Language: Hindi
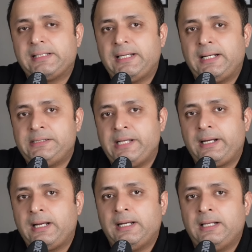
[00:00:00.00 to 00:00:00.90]
कर देना
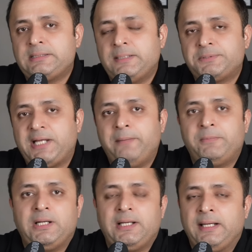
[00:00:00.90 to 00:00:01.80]
शेयर कर लेना सब्सक्राइब
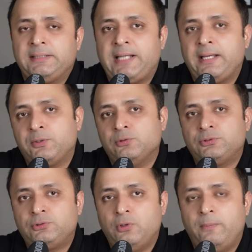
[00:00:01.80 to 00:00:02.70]
कर लेना थैंक यू
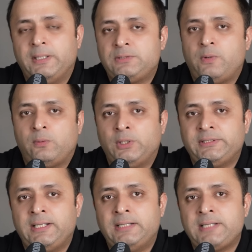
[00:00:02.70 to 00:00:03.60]
सो मच फॉर
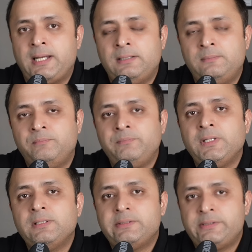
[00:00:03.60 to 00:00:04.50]
वॉचिंग आर चैनल
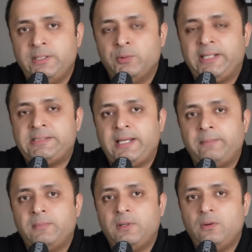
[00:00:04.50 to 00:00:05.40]
सी यू नेक्स्ट
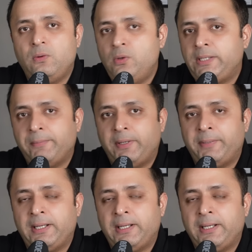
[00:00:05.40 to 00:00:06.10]
टाइम ओके बाय